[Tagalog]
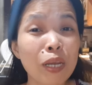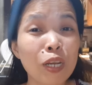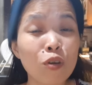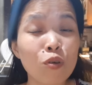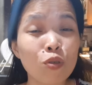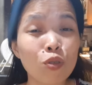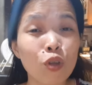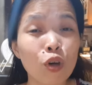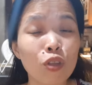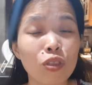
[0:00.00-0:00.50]

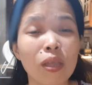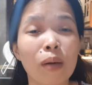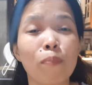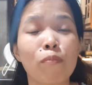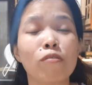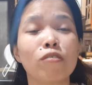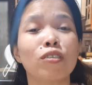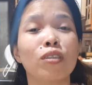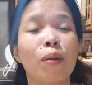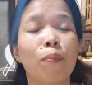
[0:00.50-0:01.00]
minuto
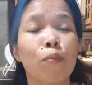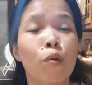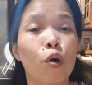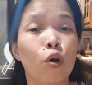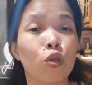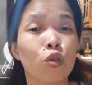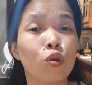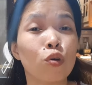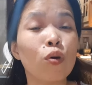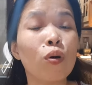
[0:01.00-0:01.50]
tapos na
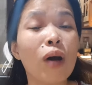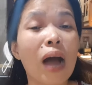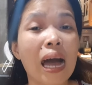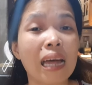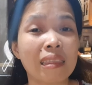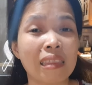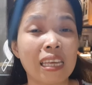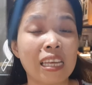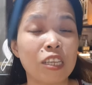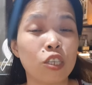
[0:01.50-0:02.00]
po yung yung
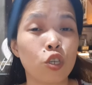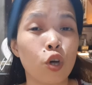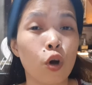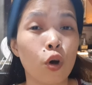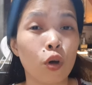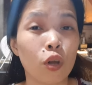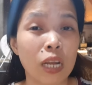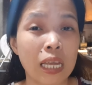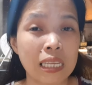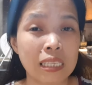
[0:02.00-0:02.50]
ating
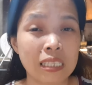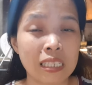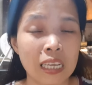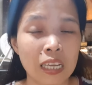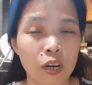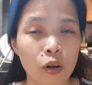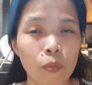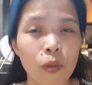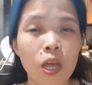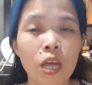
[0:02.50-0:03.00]
chocolate
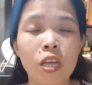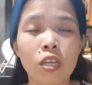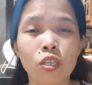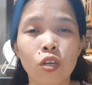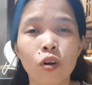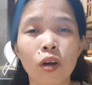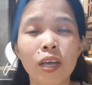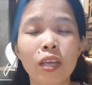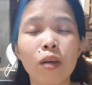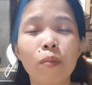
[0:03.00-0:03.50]
syrup.
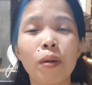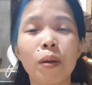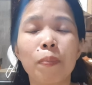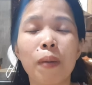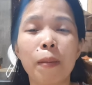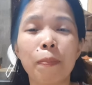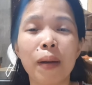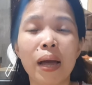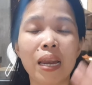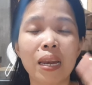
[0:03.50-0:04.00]
So ngayon,
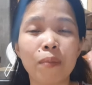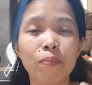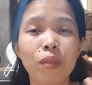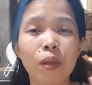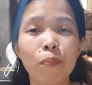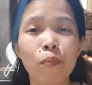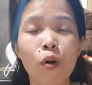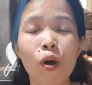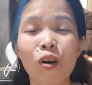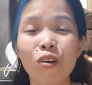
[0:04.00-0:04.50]
magpapaalam
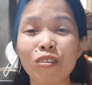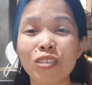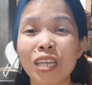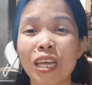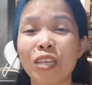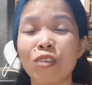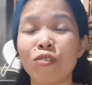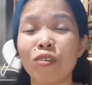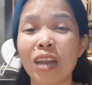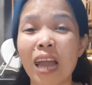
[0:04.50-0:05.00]
na po ako
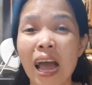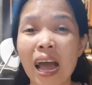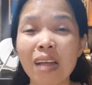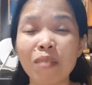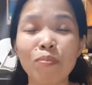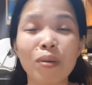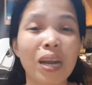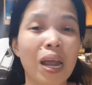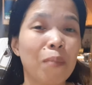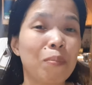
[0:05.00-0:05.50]
sa inyong
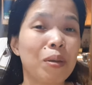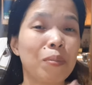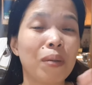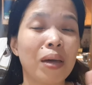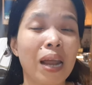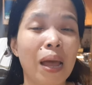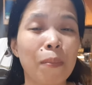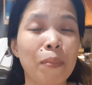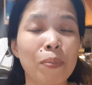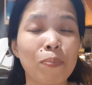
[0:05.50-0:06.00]
lahat. Maraming
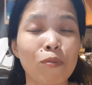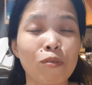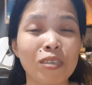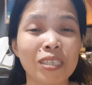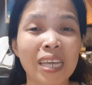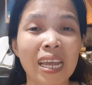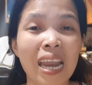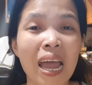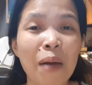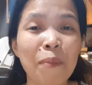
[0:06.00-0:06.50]
marami pong
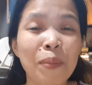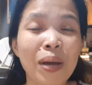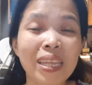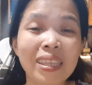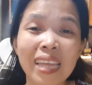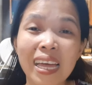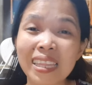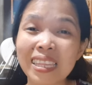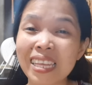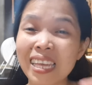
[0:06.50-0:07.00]

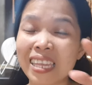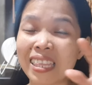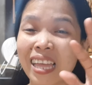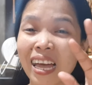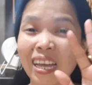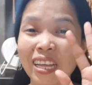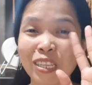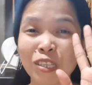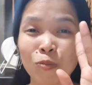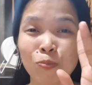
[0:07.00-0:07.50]
salamat at
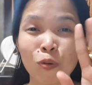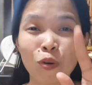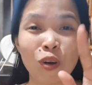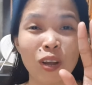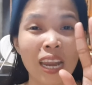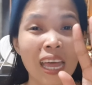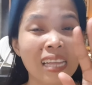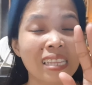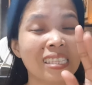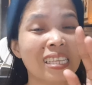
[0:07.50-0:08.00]
kita-kits po
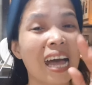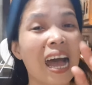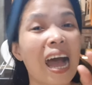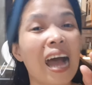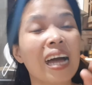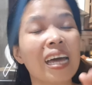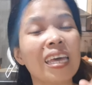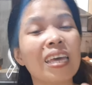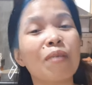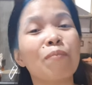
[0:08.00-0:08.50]
ulit
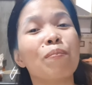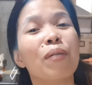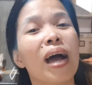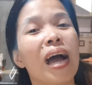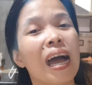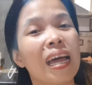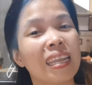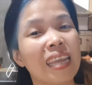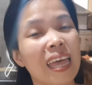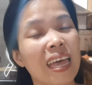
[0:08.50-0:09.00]
sa aking
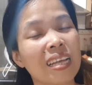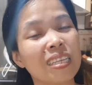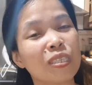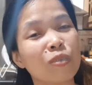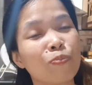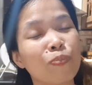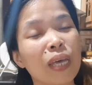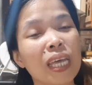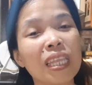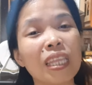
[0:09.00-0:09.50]
mga
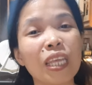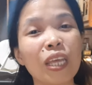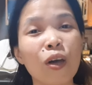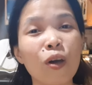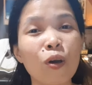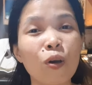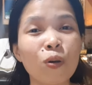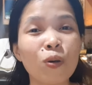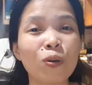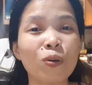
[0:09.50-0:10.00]
next video.
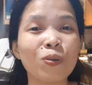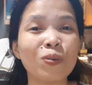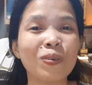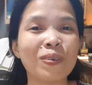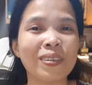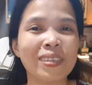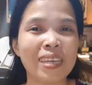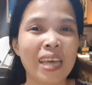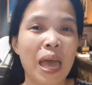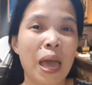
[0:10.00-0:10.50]

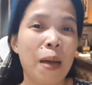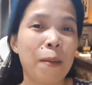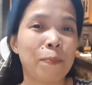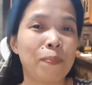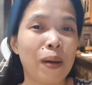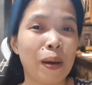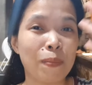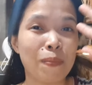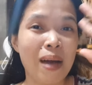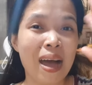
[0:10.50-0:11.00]

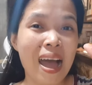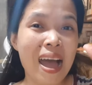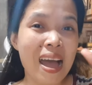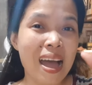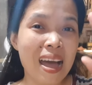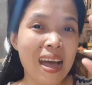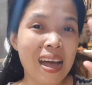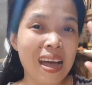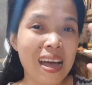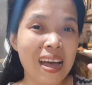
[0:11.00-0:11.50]

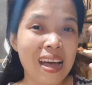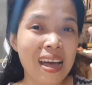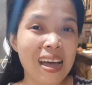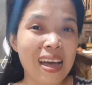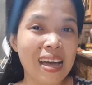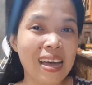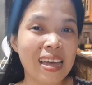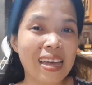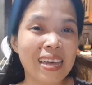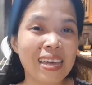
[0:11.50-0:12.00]

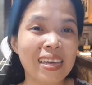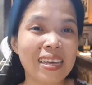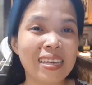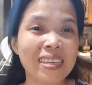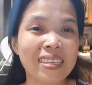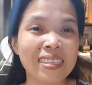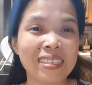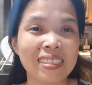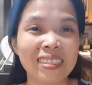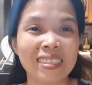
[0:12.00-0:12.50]

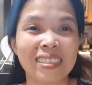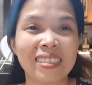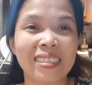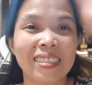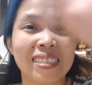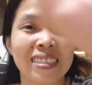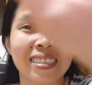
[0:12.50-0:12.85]
Bye-bye!